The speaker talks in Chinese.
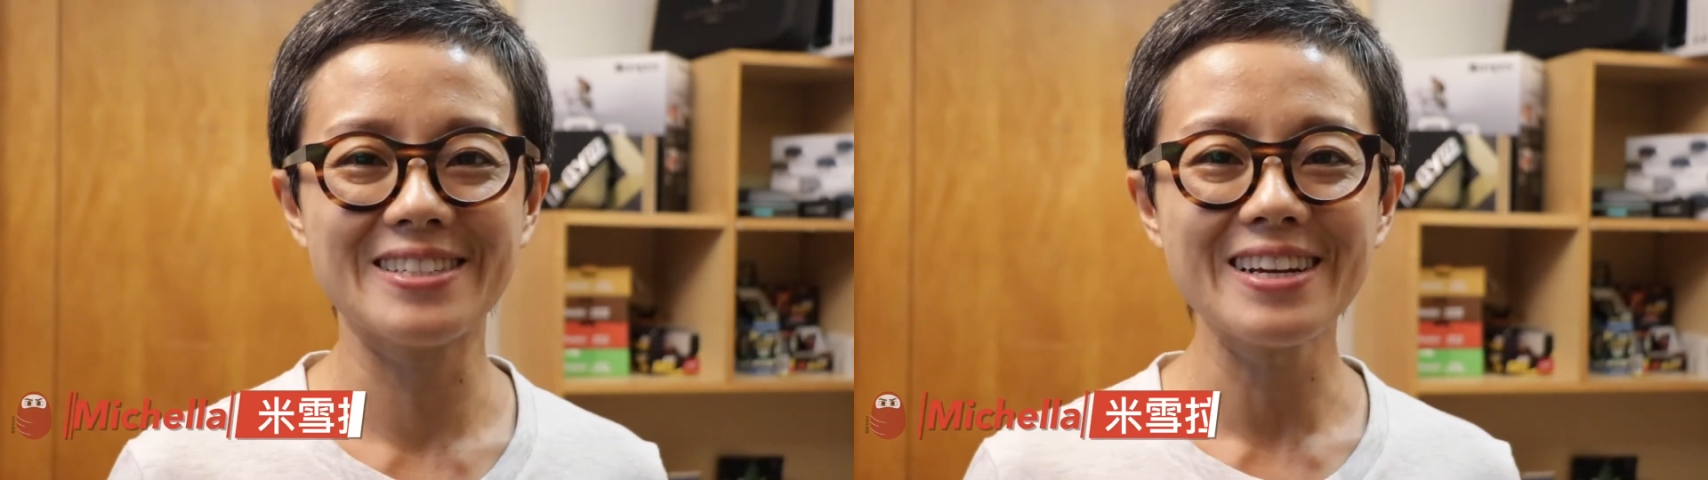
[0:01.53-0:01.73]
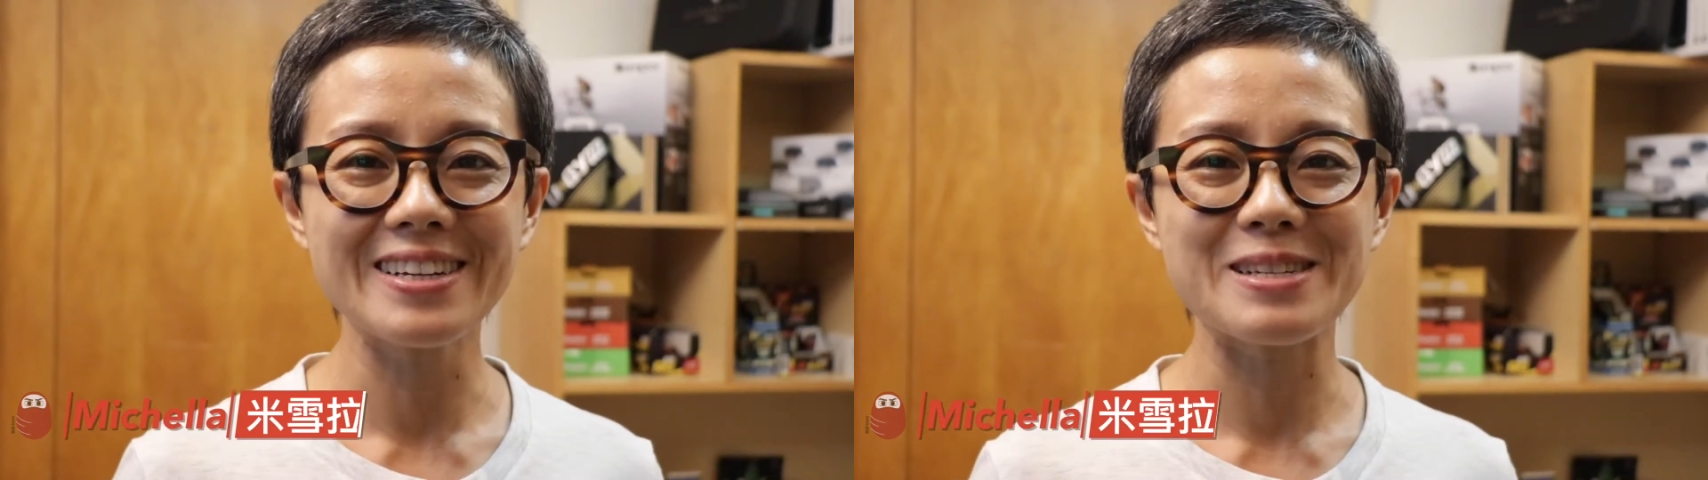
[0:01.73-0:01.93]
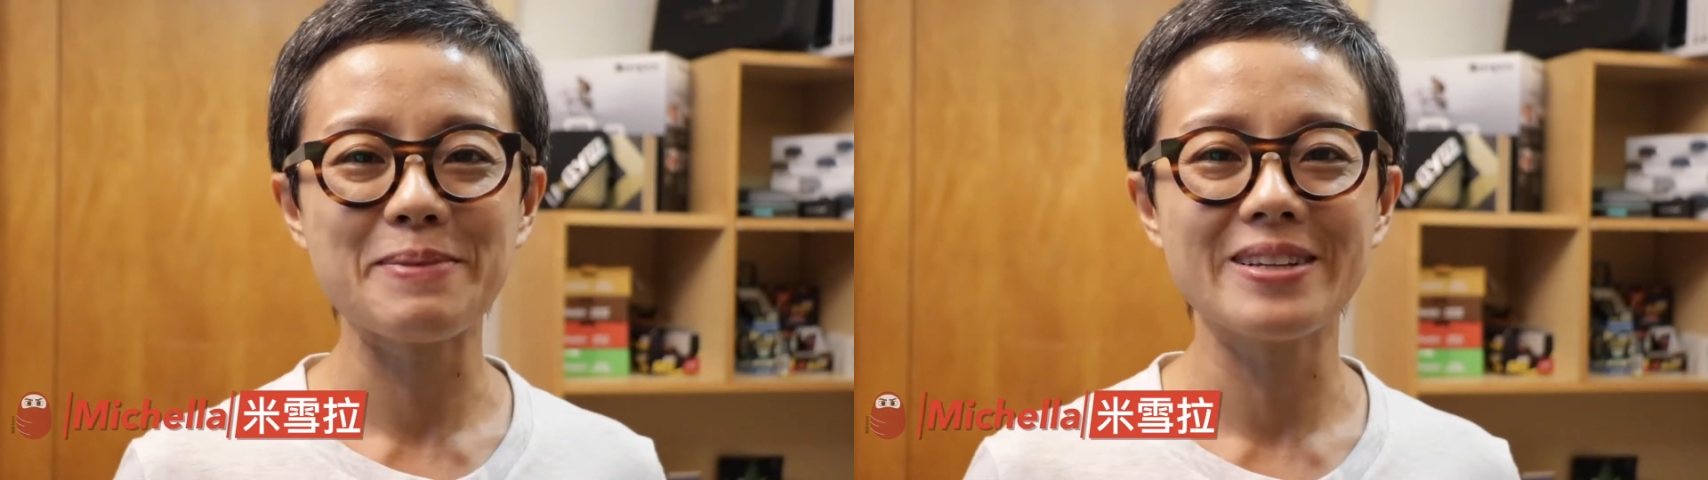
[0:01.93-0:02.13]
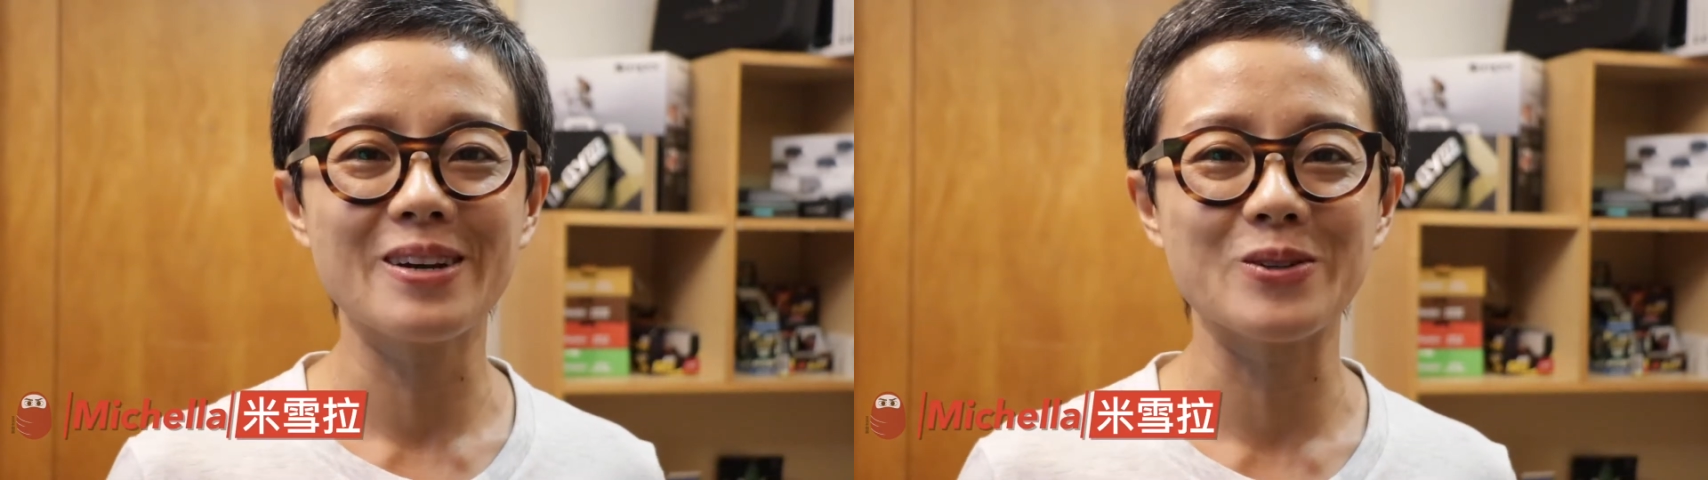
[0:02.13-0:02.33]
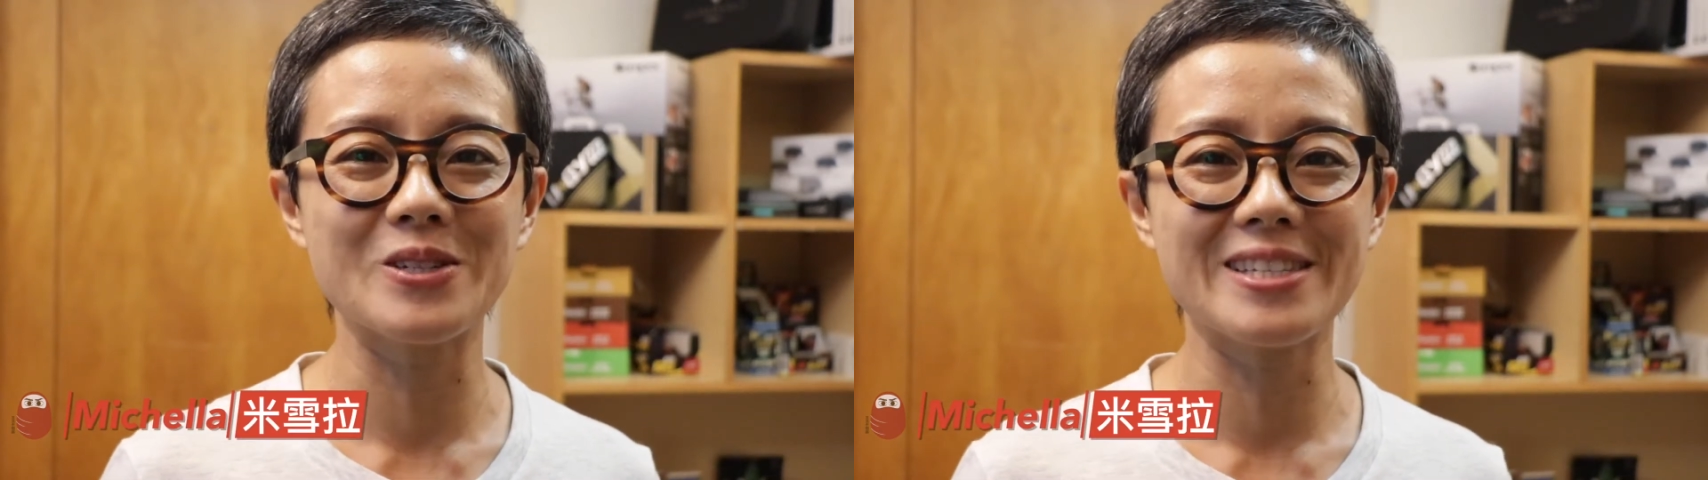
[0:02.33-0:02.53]
上个礼拜
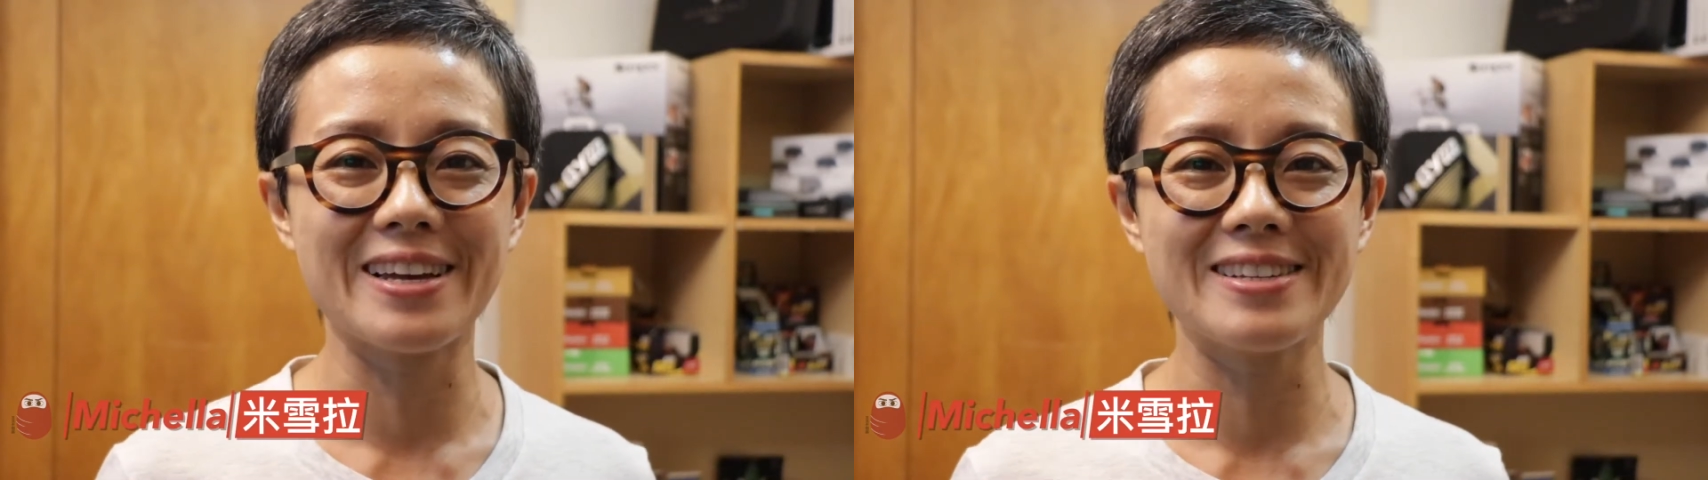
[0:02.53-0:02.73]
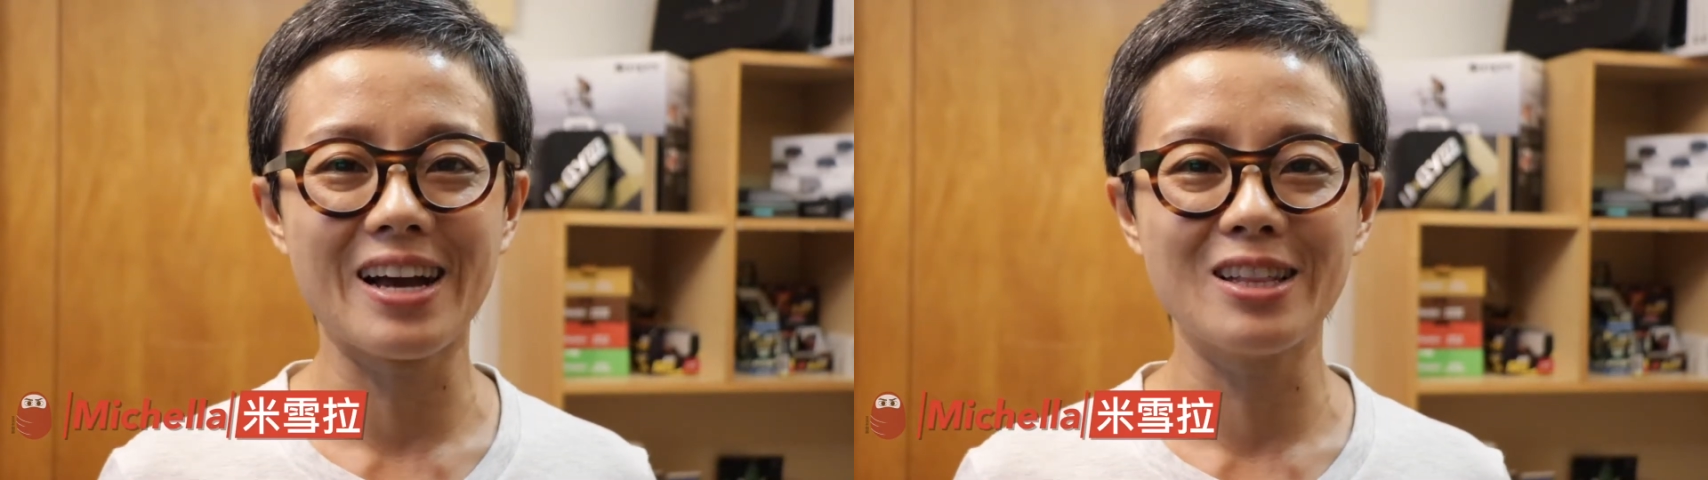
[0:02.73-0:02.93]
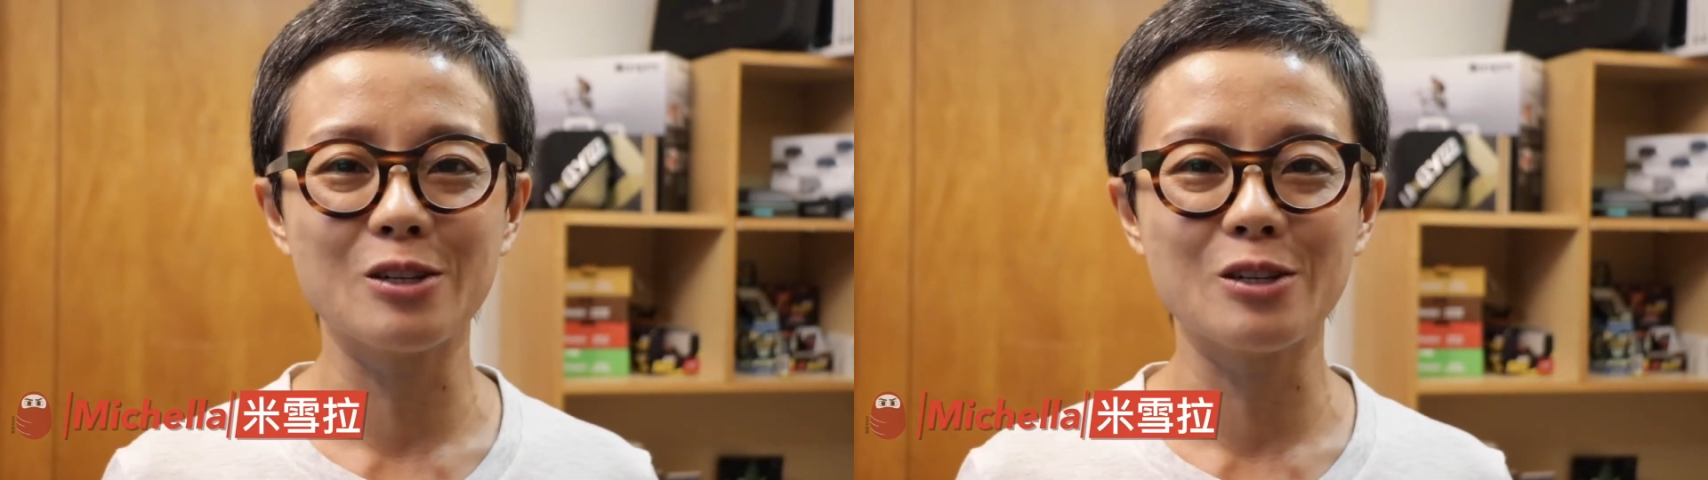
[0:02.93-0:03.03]
天我去参加